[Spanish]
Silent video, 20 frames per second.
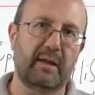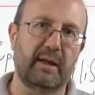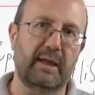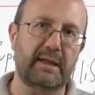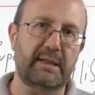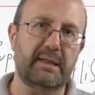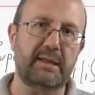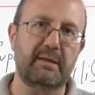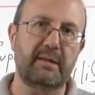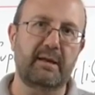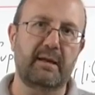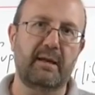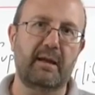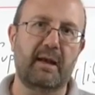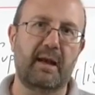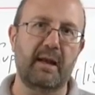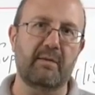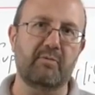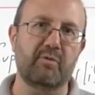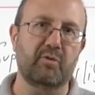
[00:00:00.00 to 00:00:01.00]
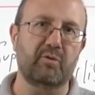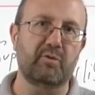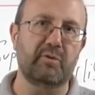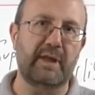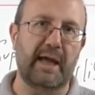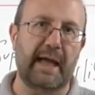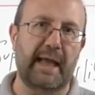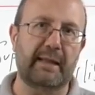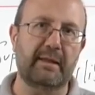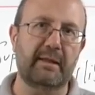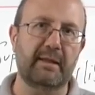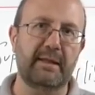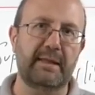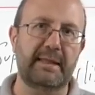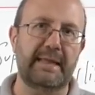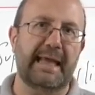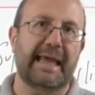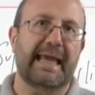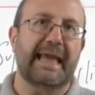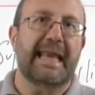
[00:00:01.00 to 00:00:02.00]
Es la voluntad
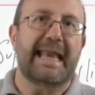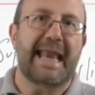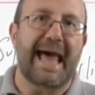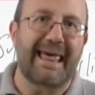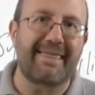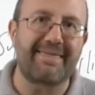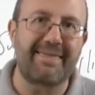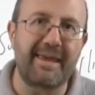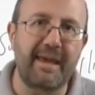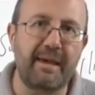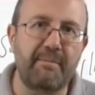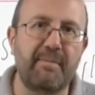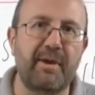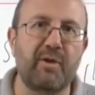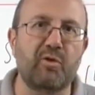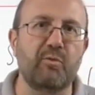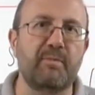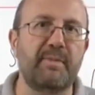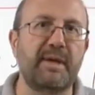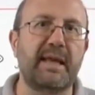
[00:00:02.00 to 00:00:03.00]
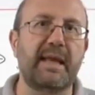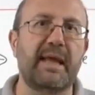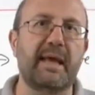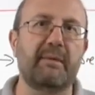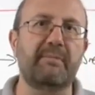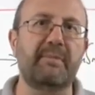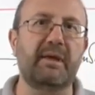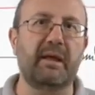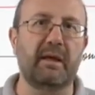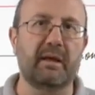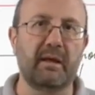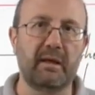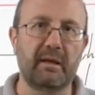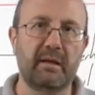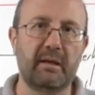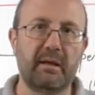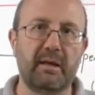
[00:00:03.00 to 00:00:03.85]
de que nadie me domine a mí,